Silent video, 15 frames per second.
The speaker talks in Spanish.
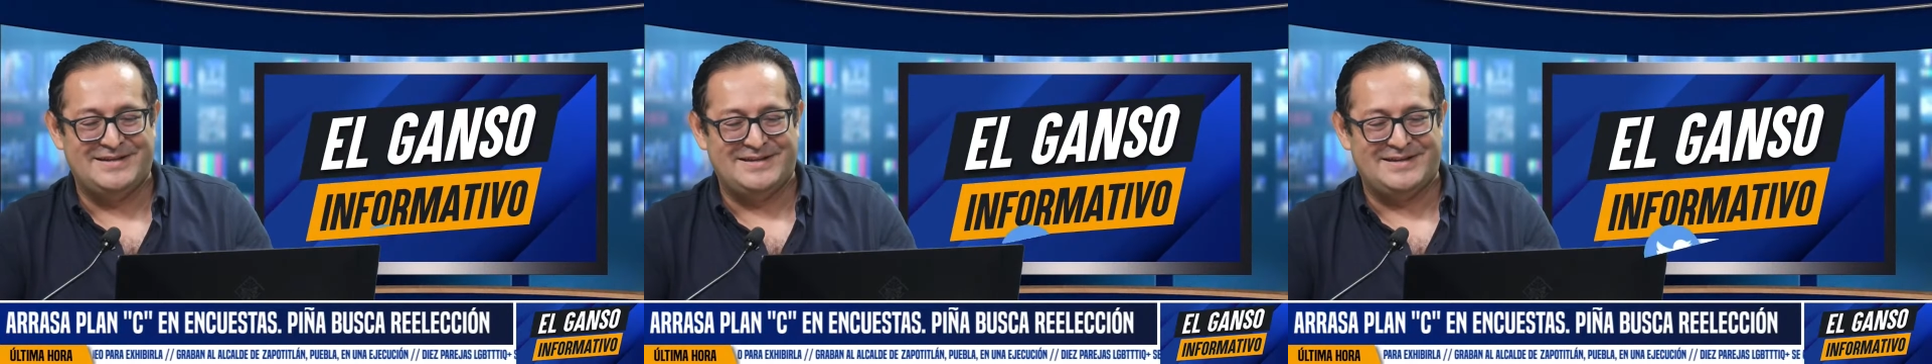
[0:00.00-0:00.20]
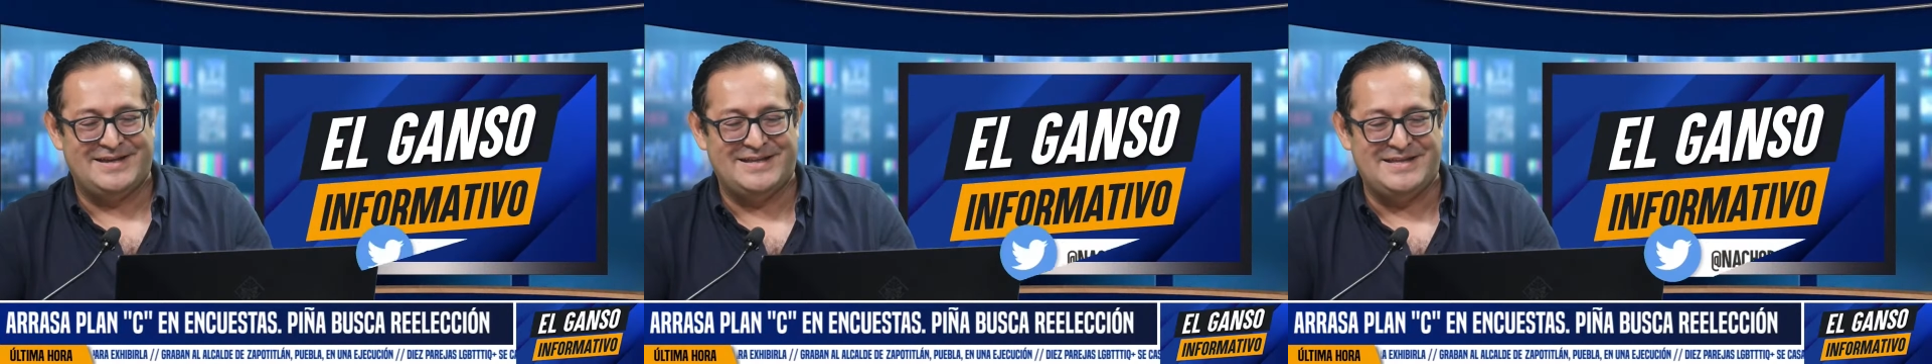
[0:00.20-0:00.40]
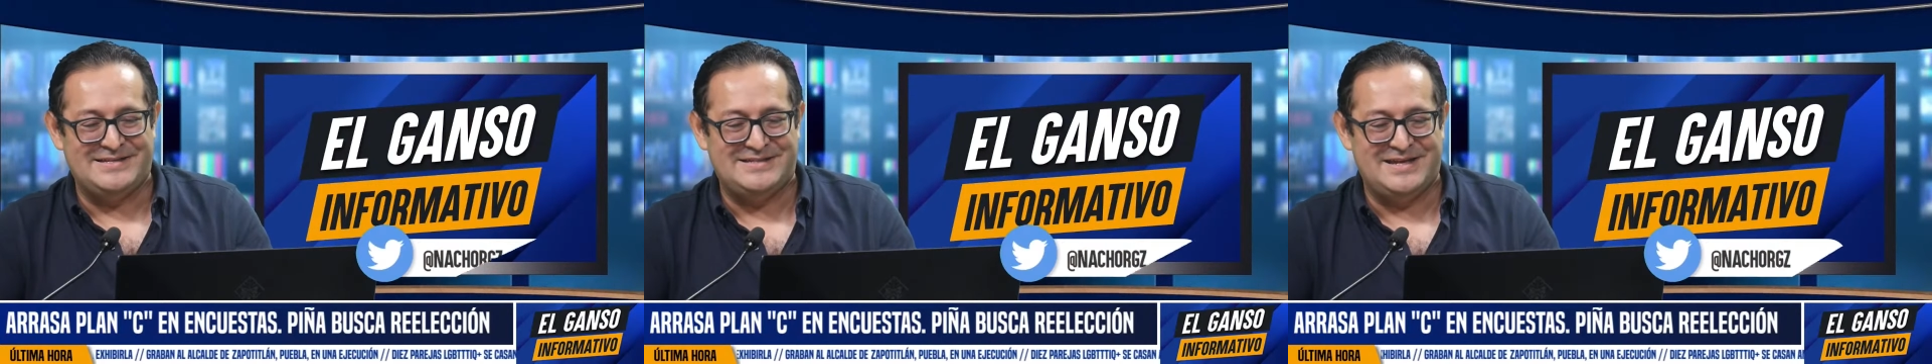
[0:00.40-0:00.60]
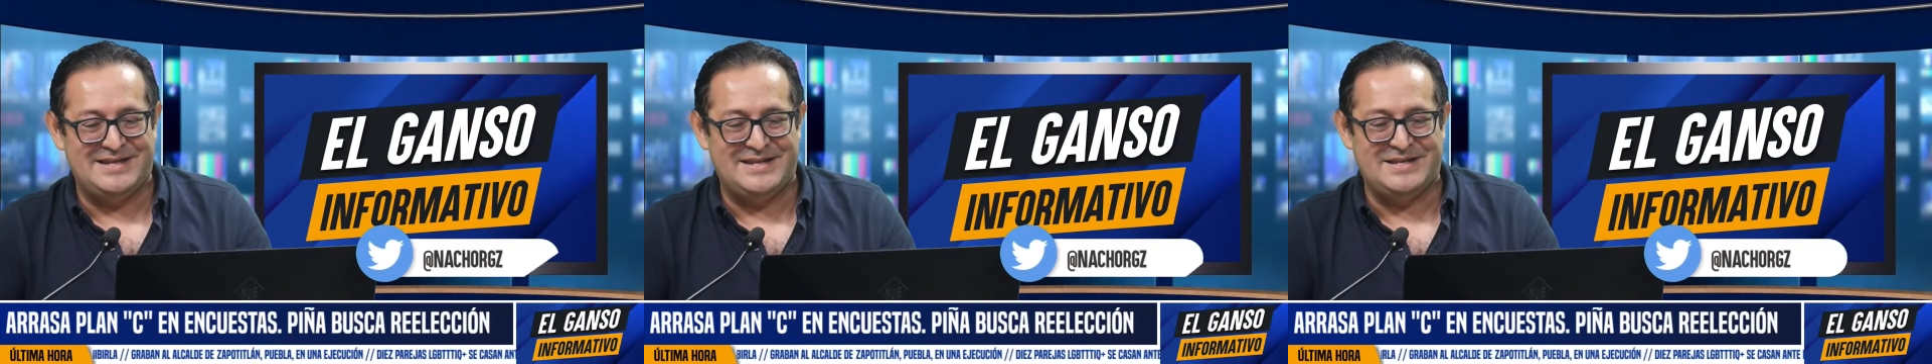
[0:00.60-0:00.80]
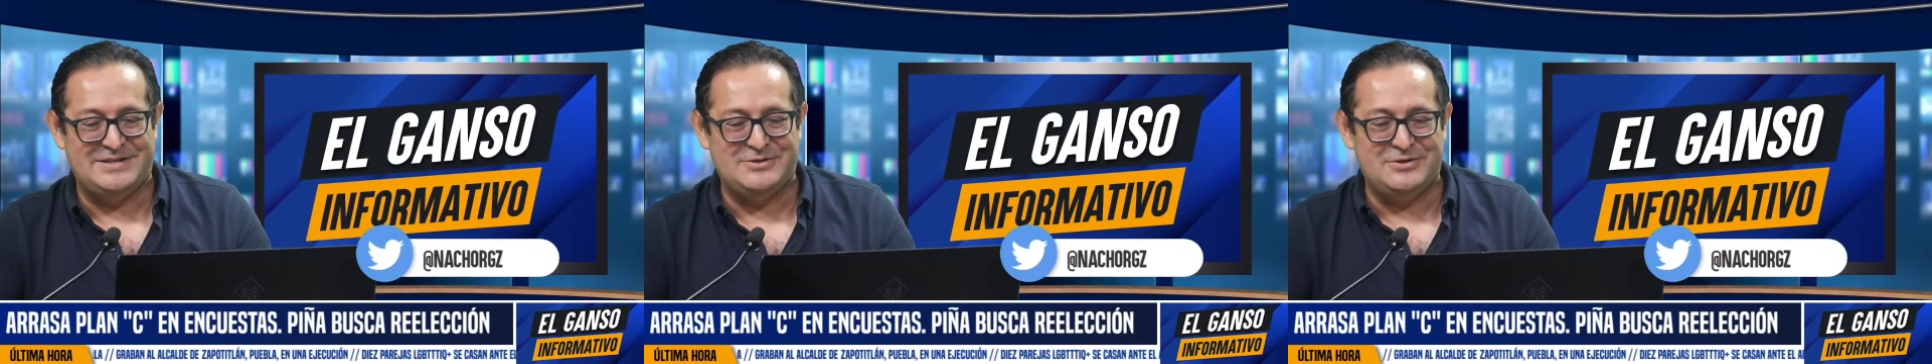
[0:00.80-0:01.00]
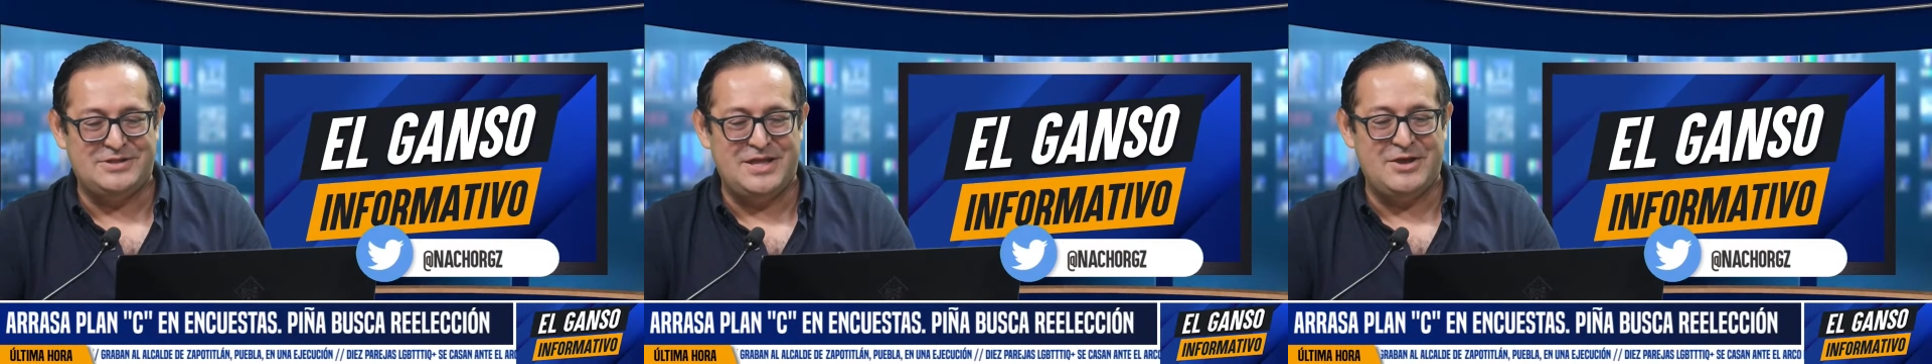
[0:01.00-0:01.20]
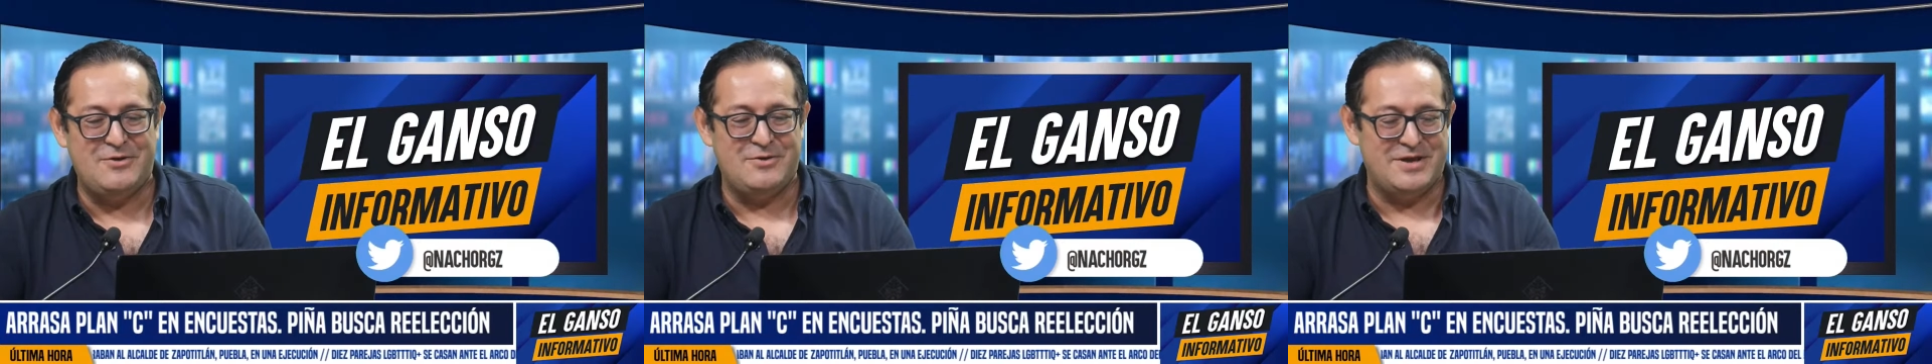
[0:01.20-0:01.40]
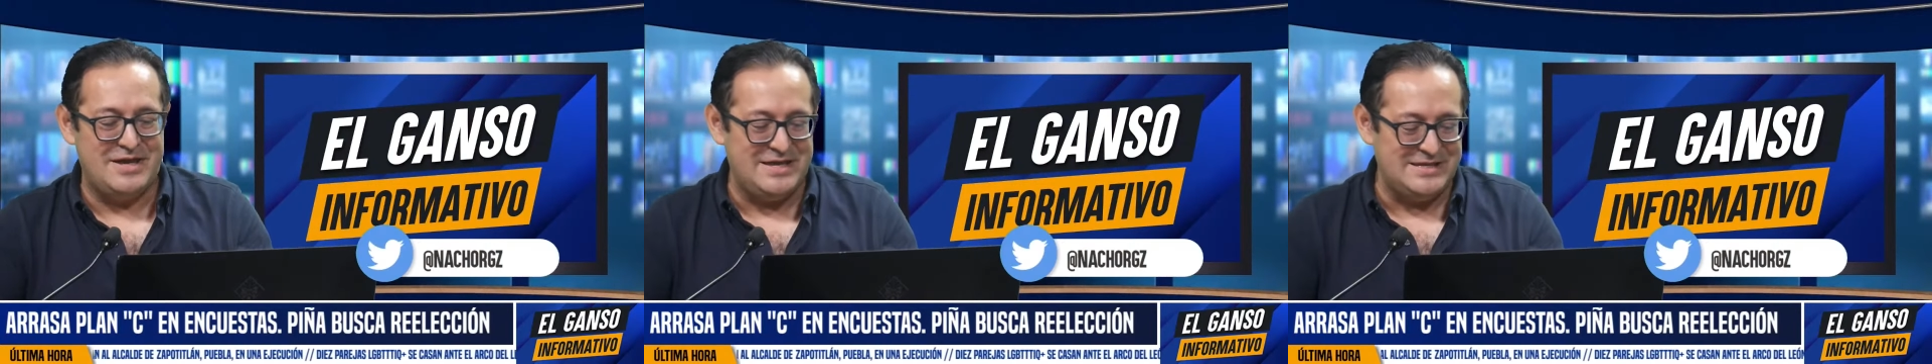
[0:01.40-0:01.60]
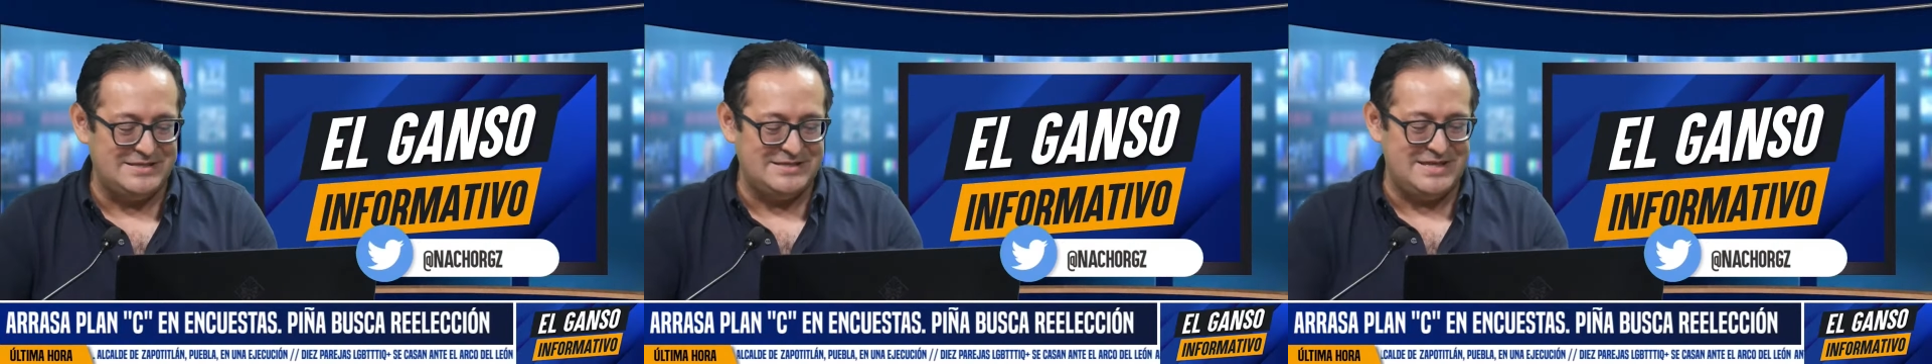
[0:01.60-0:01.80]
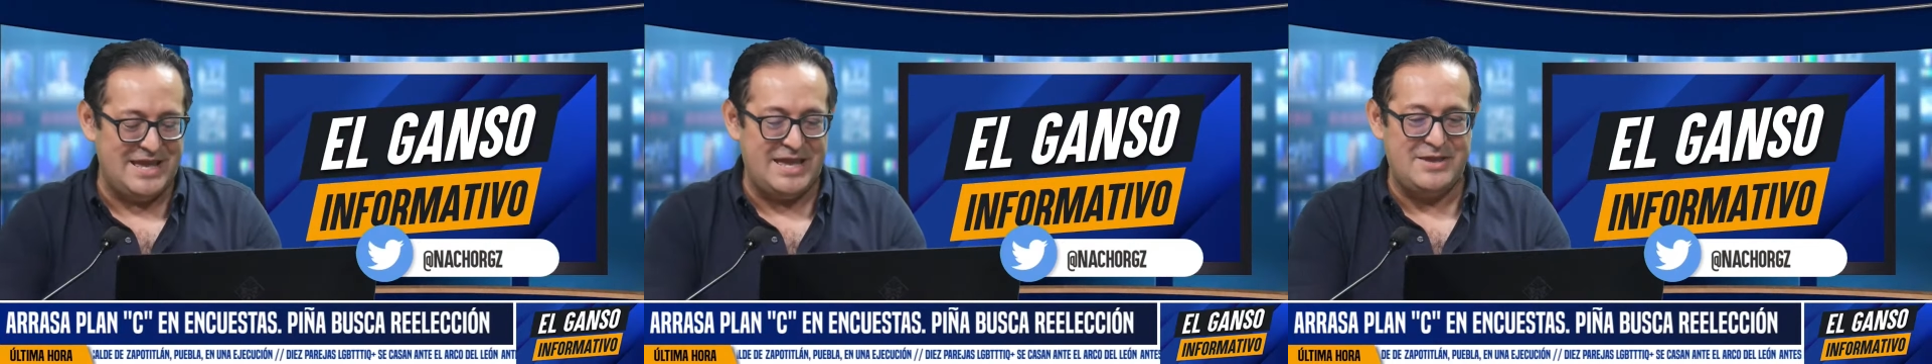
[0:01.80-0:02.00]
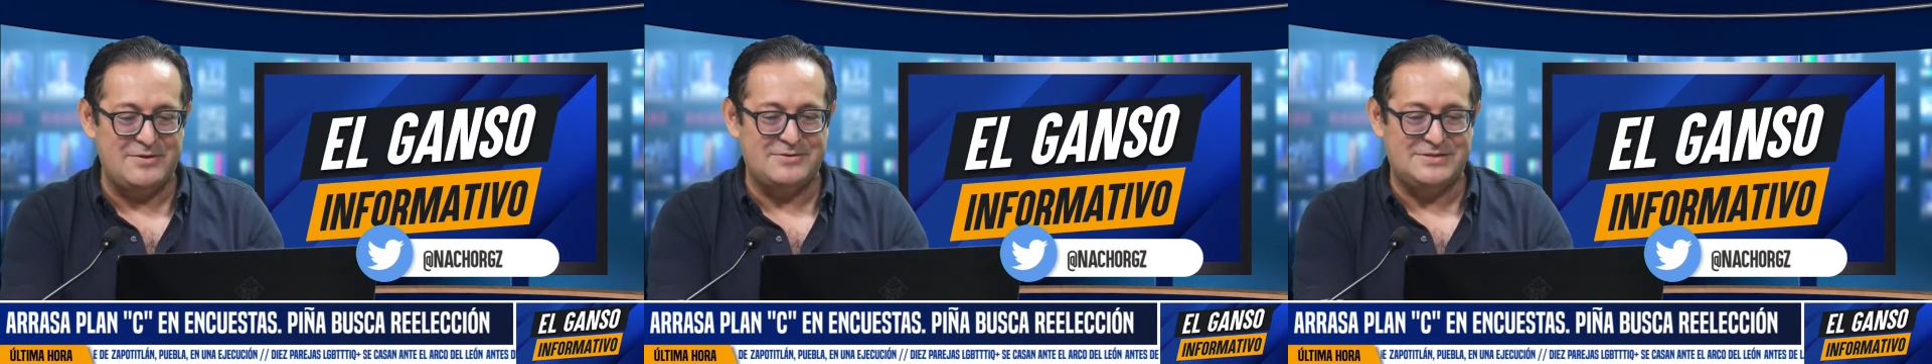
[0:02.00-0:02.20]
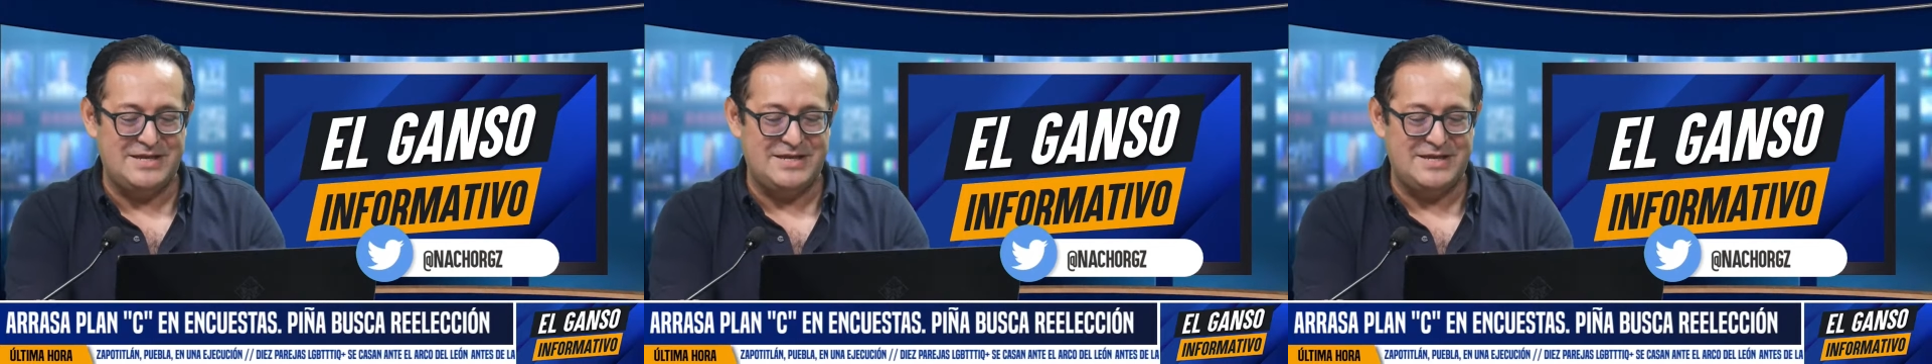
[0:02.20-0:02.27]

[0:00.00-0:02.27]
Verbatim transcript: Que dicen, yo tengo 15 años